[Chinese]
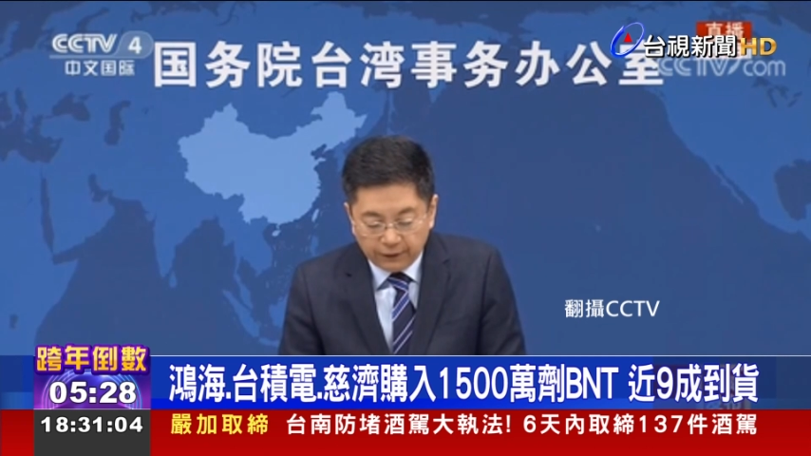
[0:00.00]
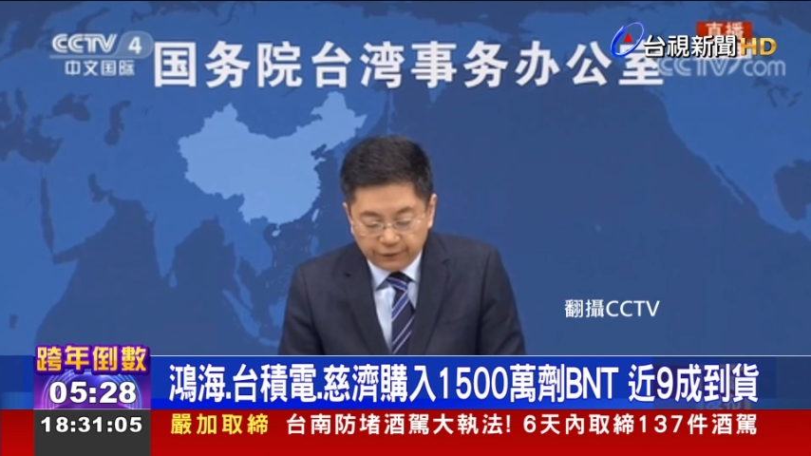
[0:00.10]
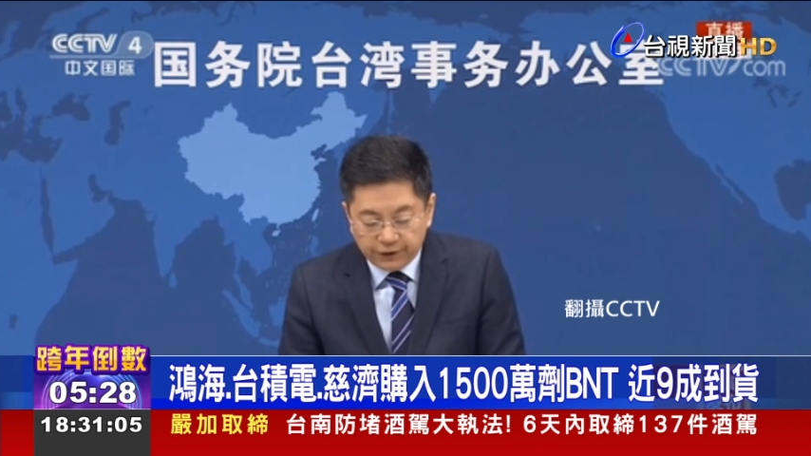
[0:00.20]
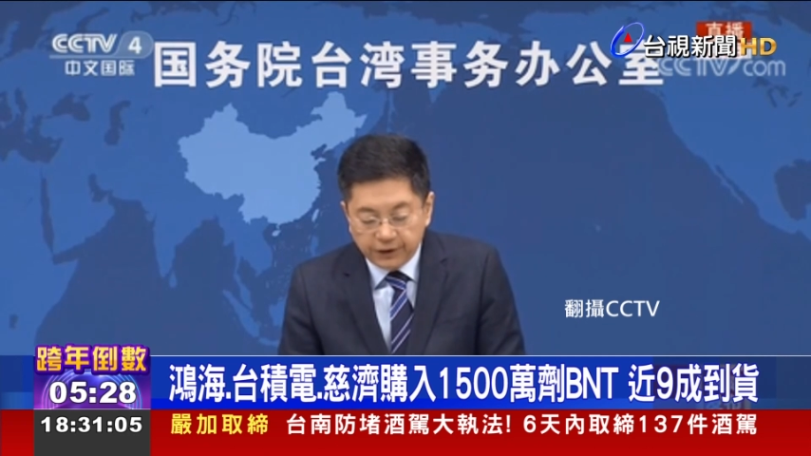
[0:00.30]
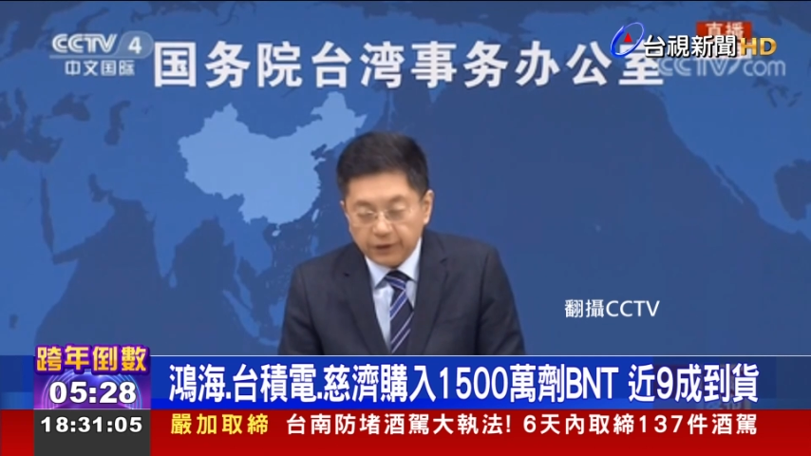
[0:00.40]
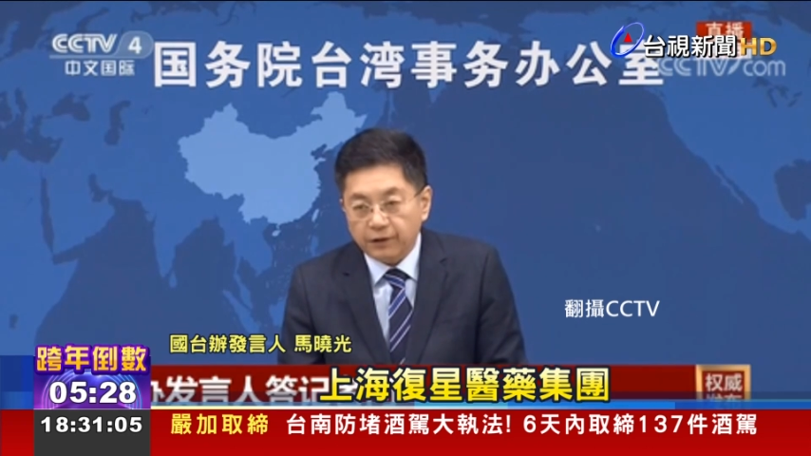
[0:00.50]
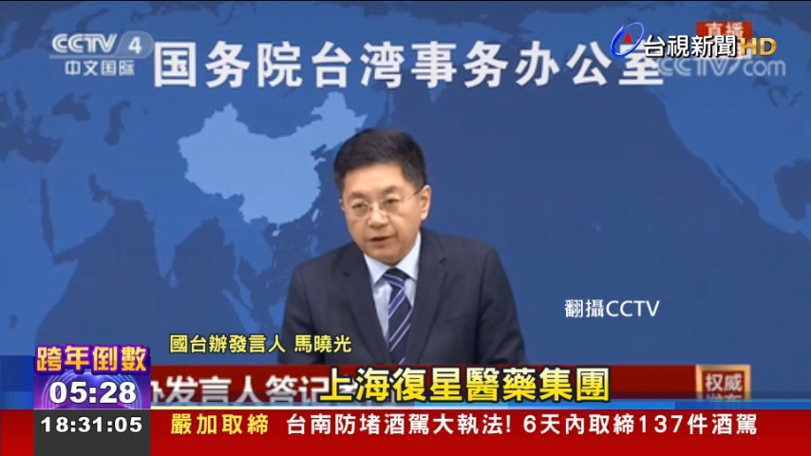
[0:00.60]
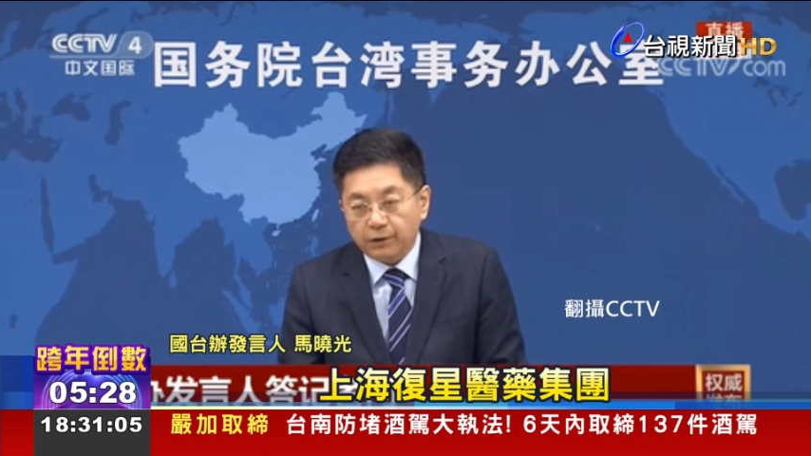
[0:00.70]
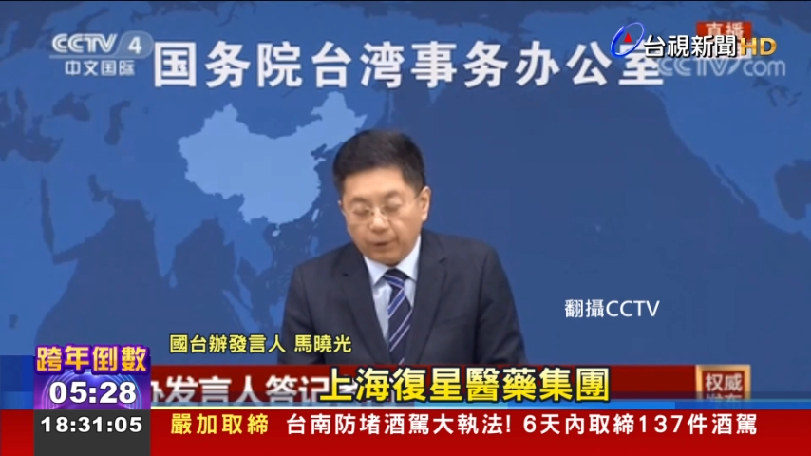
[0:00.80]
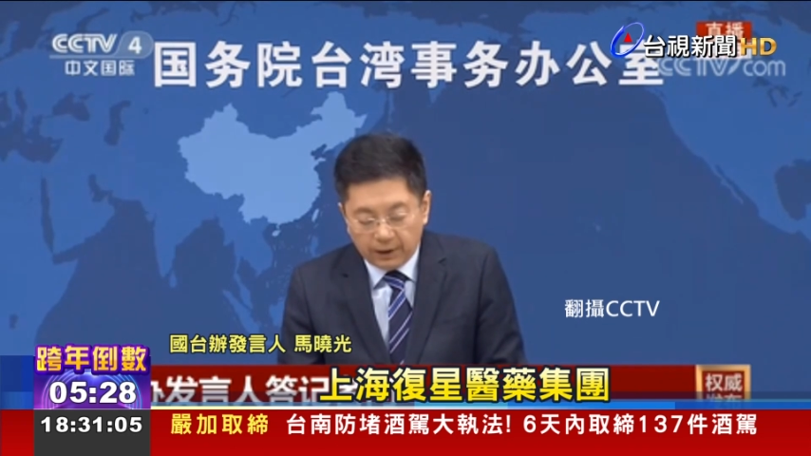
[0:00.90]
复星医药
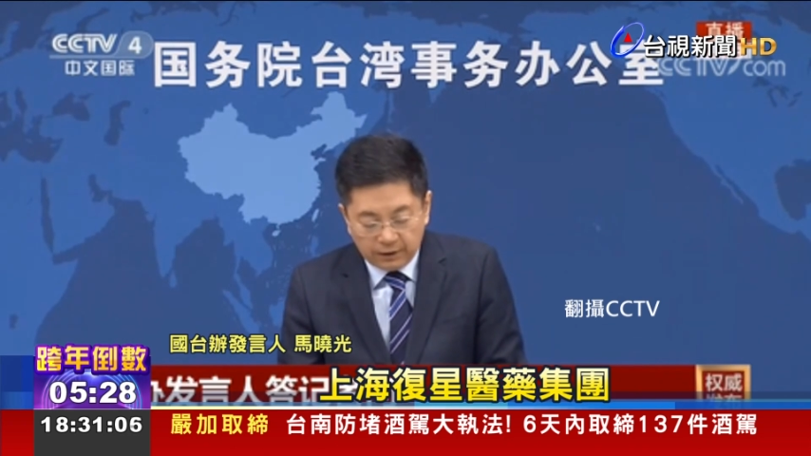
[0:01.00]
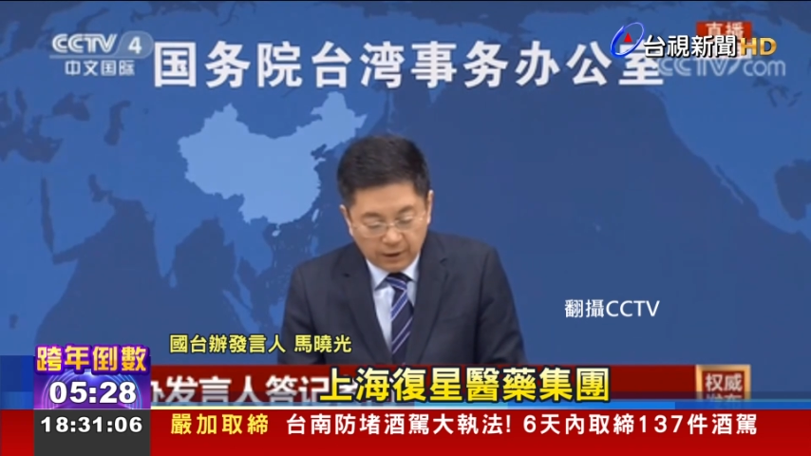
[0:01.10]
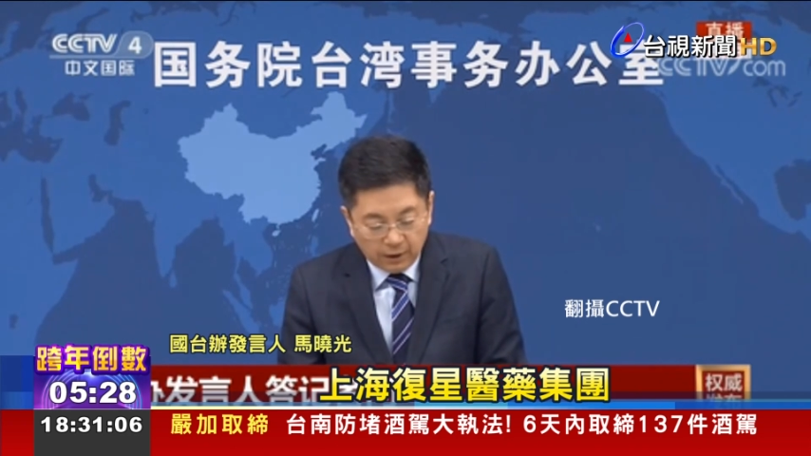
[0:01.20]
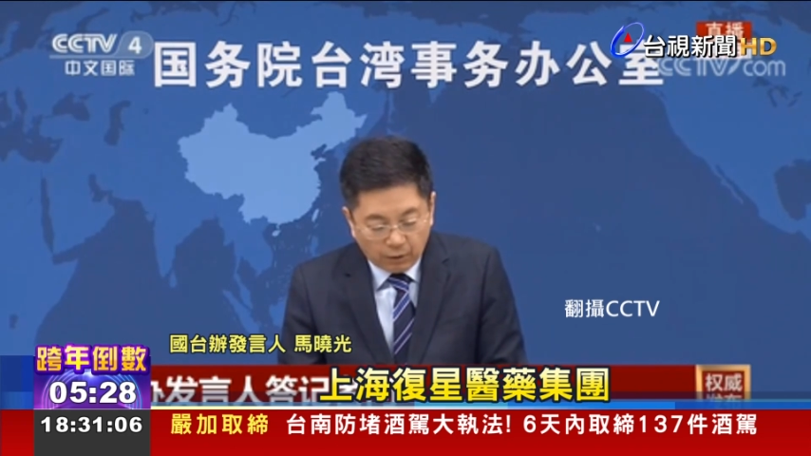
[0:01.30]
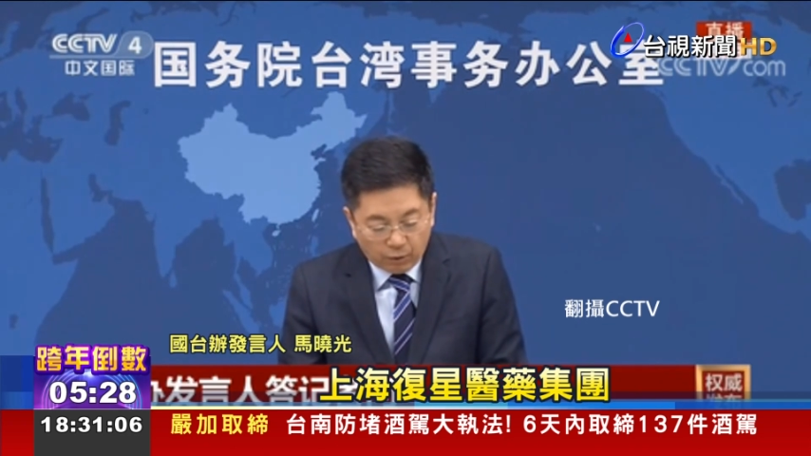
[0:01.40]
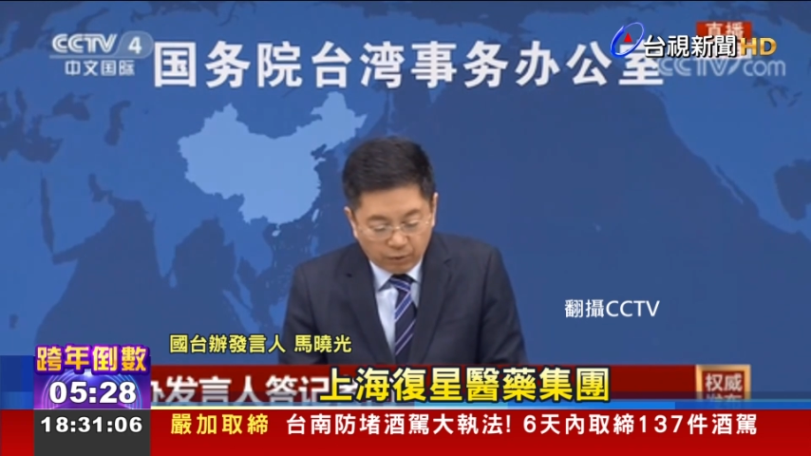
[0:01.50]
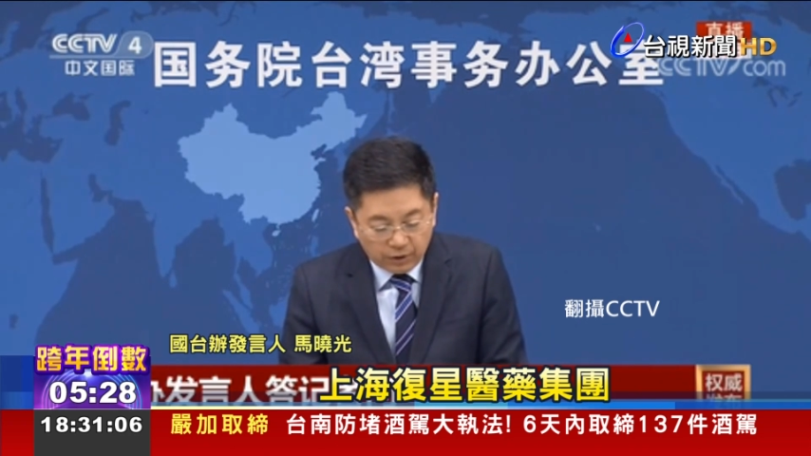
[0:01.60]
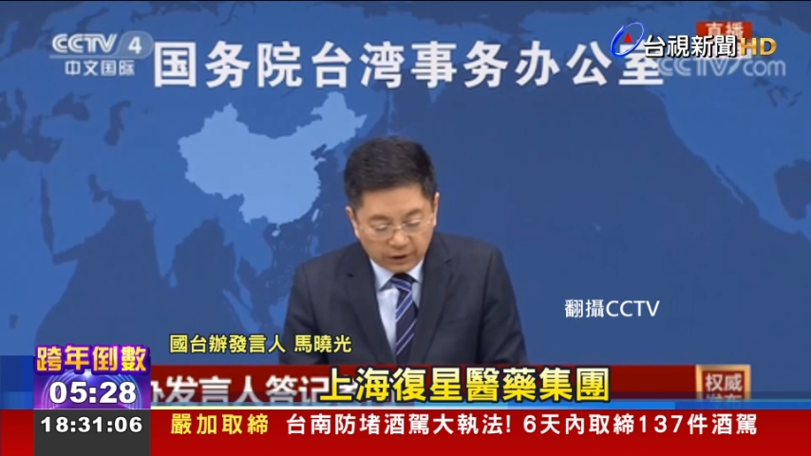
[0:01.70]
集团供